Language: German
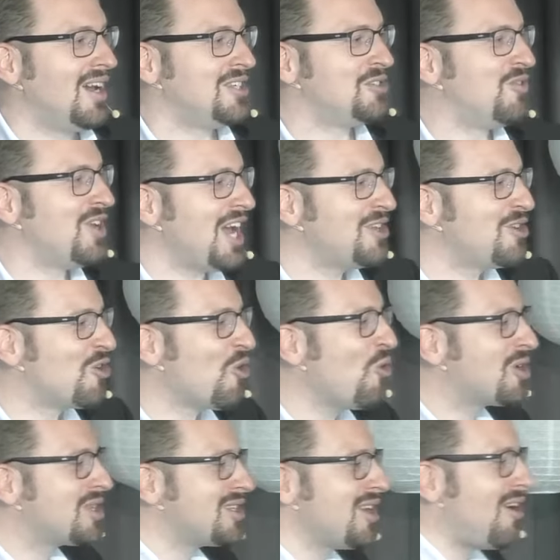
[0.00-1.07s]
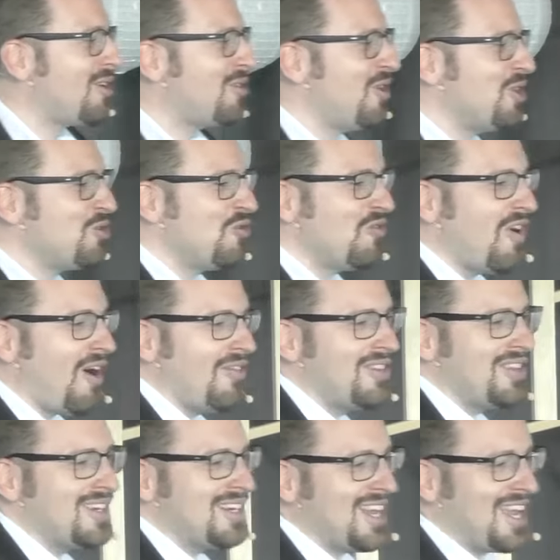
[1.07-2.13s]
Es ist wie ein Rucksack, wenn du wandern